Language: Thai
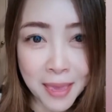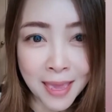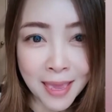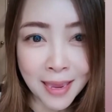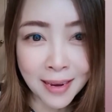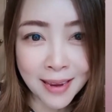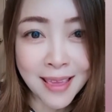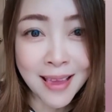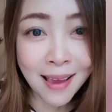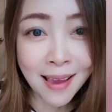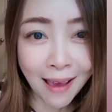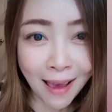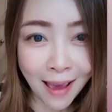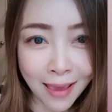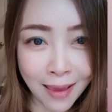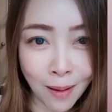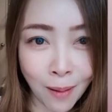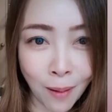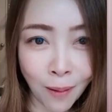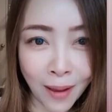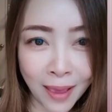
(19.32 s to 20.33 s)
มีที่ขา
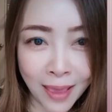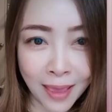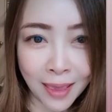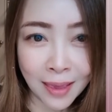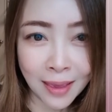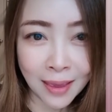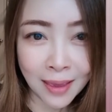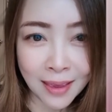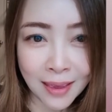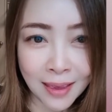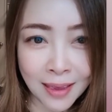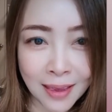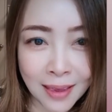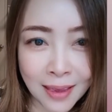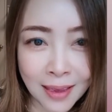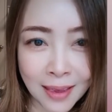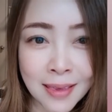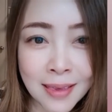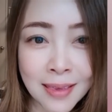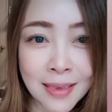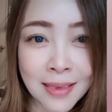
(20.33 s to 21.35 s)
ยหอย
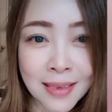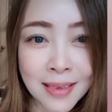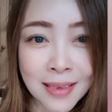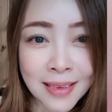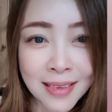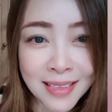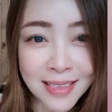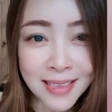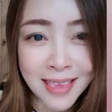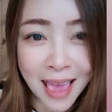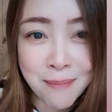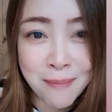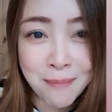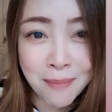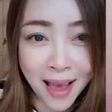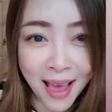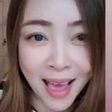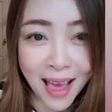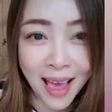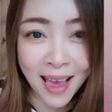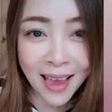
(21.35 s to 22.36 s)
ยาย
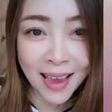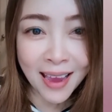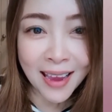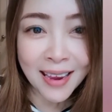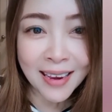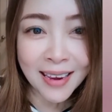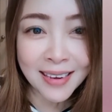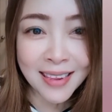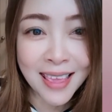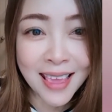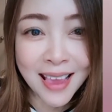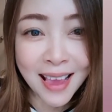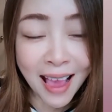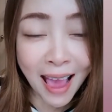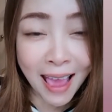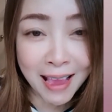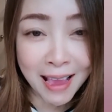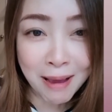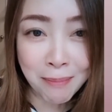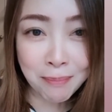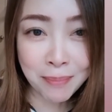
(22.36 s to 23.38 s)
มาที่
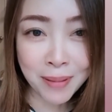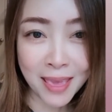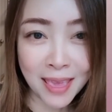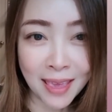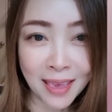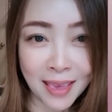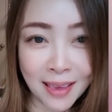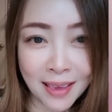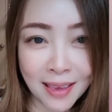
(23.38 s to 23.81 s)
ขายกะปิ